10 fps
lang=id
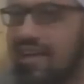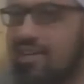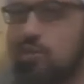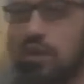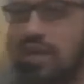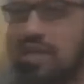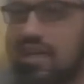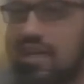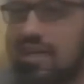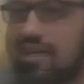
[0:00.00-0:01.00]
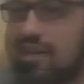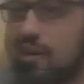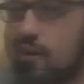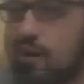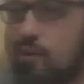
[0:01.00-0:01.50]
Cuek aja.
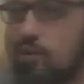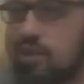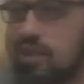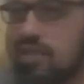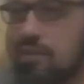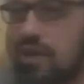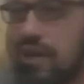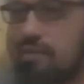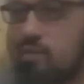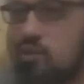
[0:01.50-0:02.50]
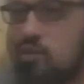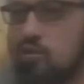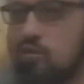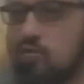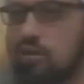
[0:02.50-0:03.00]
Orang mau senang sama kamu,
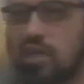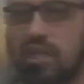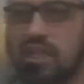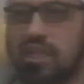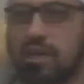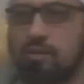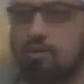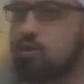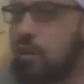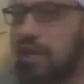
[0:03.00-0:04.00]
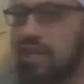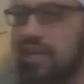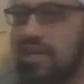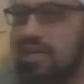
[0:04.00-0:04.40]
mengkritik kamu, cuek aja.